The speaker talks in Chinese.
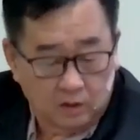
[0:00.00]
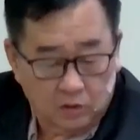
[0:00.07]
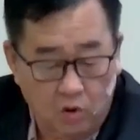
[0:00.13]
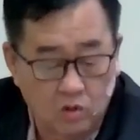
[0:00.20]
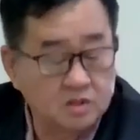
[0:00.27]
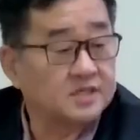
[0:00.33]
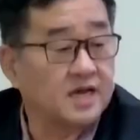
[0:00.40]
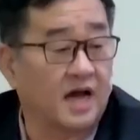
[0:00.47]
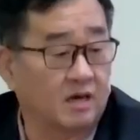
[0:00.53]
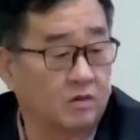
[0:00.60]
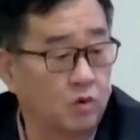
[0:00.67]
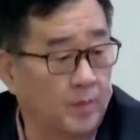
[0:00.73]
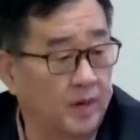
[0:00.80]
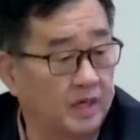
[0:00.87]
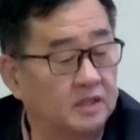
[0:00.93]
通常我
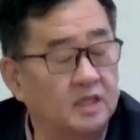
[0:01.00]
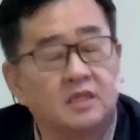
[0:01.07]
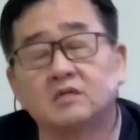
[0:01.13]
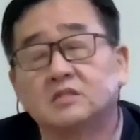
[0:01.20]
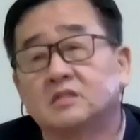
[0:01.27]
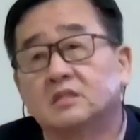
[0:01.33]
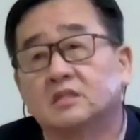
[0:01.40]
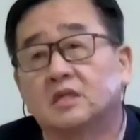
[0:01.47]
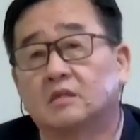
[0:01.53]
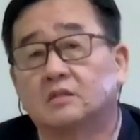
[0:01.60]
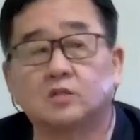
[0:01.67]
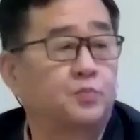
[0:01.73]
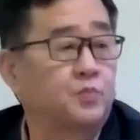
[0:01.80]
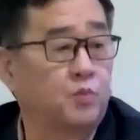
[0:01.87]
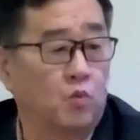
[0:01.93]
们能听到死了就
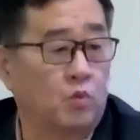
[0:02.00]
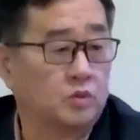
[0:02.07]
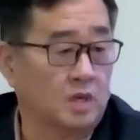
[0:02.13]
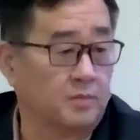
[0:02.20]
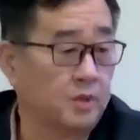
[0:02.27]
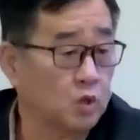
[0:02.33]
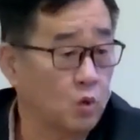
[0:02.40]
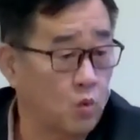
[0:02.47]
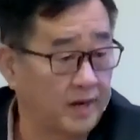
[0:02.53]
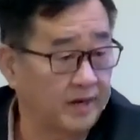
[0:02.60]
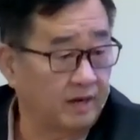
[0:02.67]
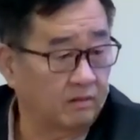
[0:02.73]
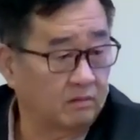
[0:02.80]
什么都完了。